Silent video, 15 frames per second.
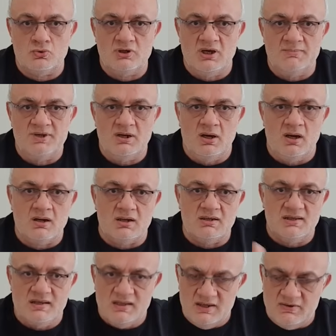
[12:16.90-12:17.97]
ru'ya bil
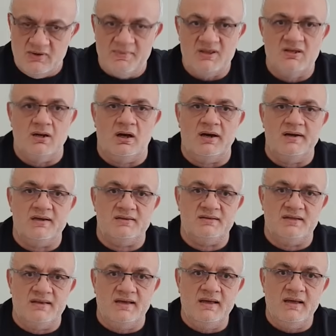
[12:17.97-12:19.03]
hakkı diye devam eden
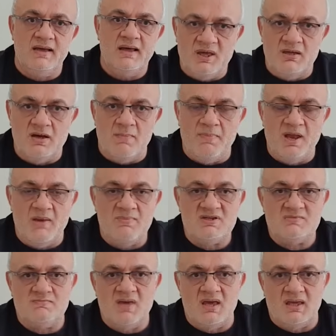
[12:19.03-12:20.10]
ayette de
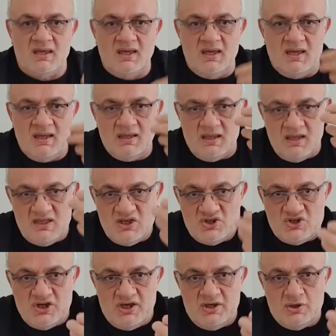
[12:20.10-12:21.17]
Peygamberimiz Mekke'ye
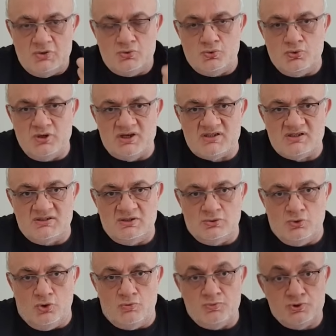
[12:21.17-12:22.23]
gideceğini, rüyasını
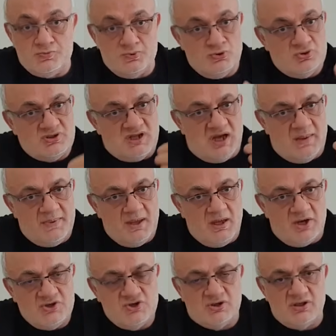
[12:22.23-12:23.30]
görmüş, bunu sahabeye
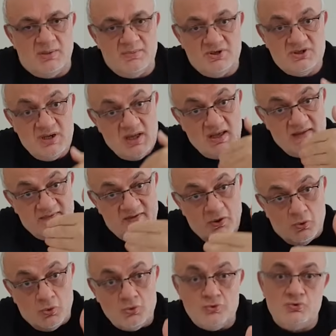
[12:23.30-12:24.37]
açıklamış ve
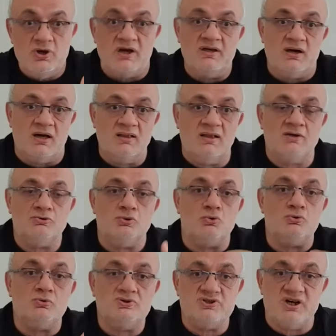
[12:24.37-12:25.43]
o rüyayı Allah
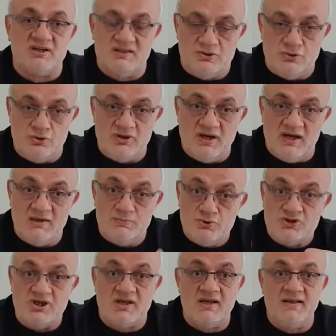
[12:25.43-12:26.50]
doğrulayacak diyor. Yani bu
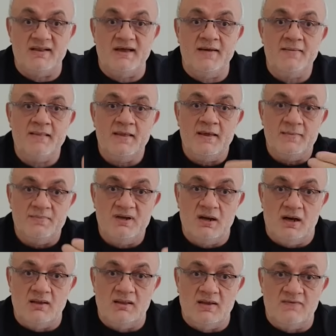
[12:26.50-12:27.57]
şekilde
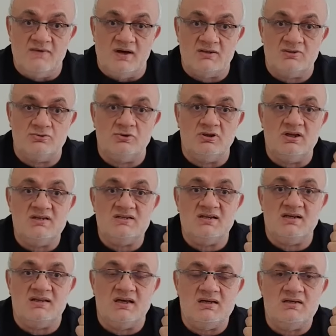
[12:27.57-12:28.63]
bir anlam vardı.
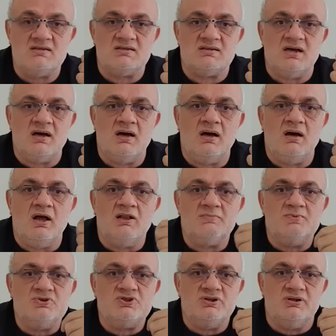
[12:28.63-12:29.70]
Dolayısıyla da İsra
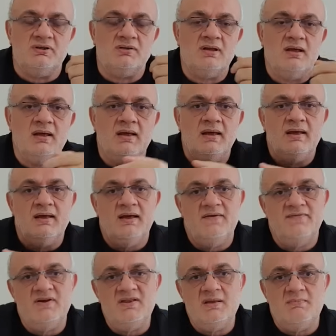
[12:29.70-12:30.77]
60'ın
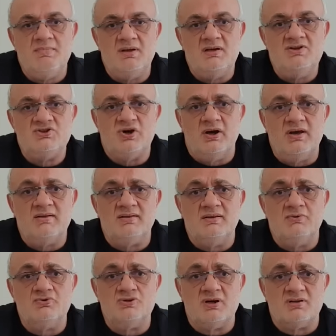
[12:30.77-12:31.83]
Efendim birinci ayetle
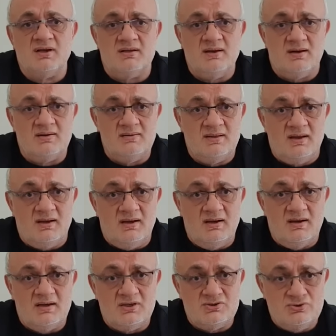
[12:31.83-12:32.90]
uzaktan yakından
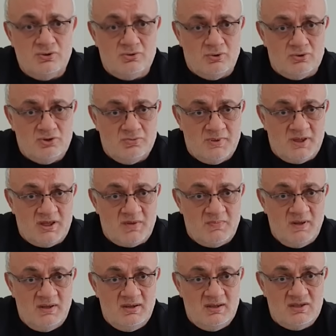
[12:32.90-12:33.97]
alakası yok.
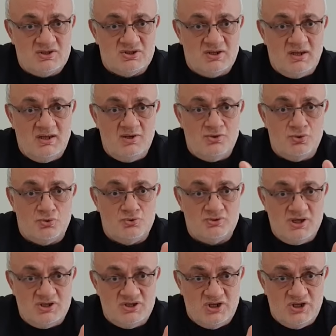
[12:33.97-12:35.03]
Otomatikmen İsra
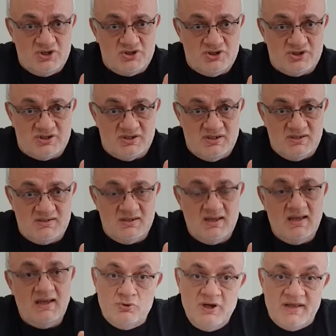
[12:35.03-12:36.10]
59'da çelişirsiniz.
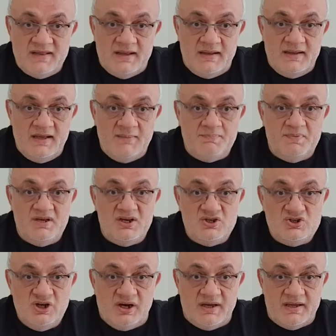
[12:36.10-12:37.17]
Bu nedenle
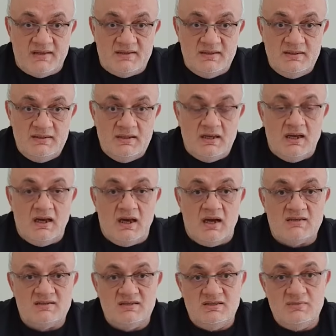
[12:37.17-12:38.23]
birinci ayetin
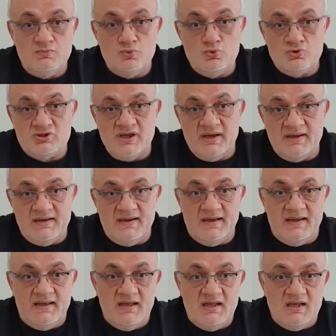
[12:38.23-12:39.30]
Hz. Musa
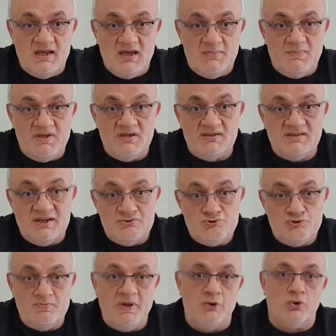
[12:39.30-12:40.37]
ile ilgili bir
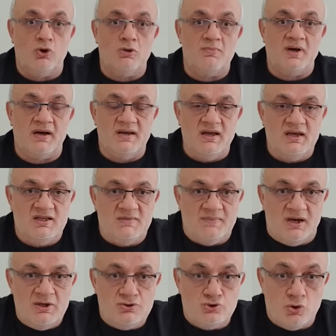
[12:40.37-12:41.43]
tecrübe olma
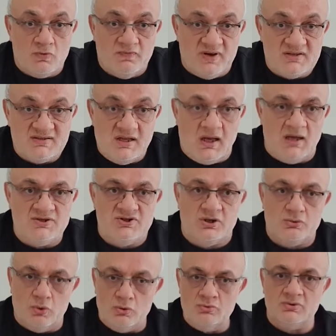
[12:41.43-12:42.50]
ihtimali çok fazla
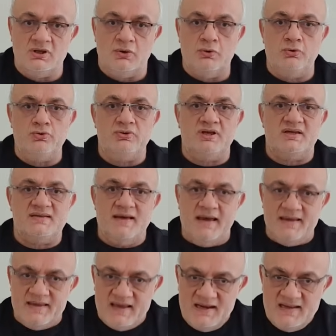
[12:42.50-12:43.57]
ancak onun da önündeki
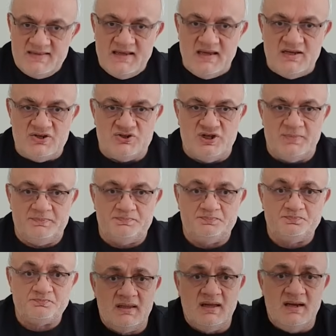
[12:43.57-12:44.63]
engele değineceğim.
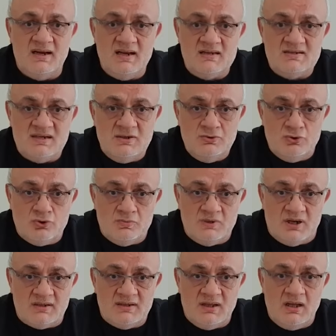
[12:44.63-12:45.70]
Geleneksel
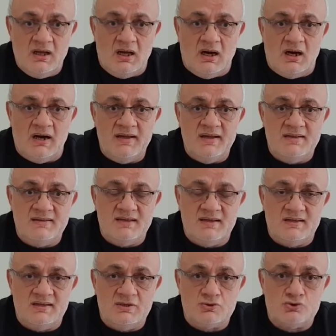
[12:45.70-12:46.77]
yorumlarda
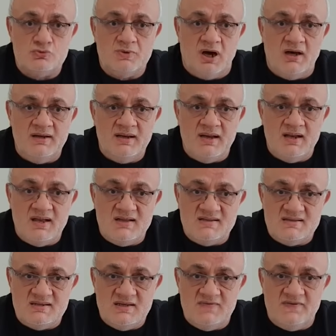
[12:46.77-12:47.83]
ayetteki
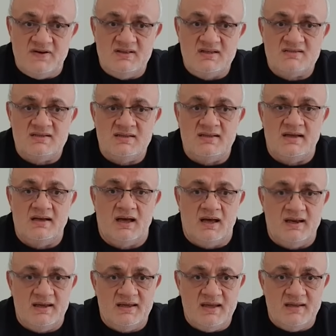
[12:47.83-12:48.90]
Subhanellezi ifadesinden
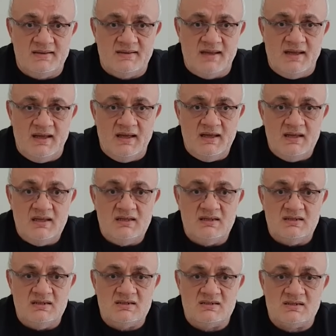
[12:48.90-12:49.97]
hareketle
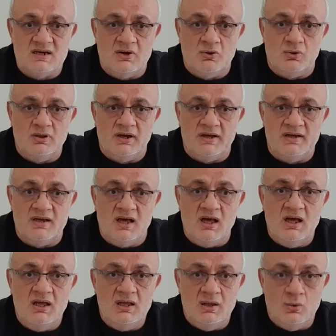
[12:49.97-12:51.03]
İsra
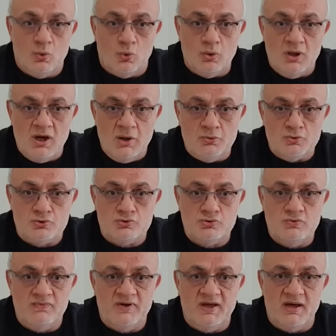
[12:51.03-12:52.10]
olayına
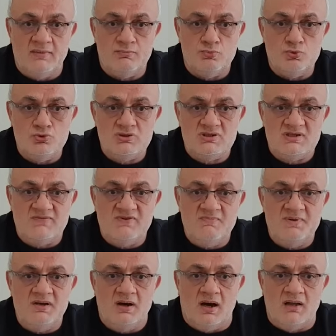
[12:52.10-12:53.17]
olağanüstü veya
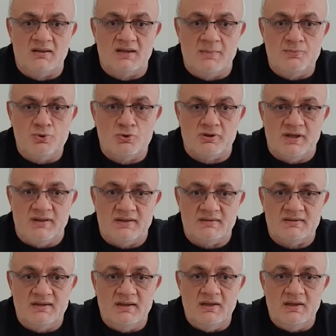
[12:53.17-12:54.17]
mucizevi bir anlam yüklenir.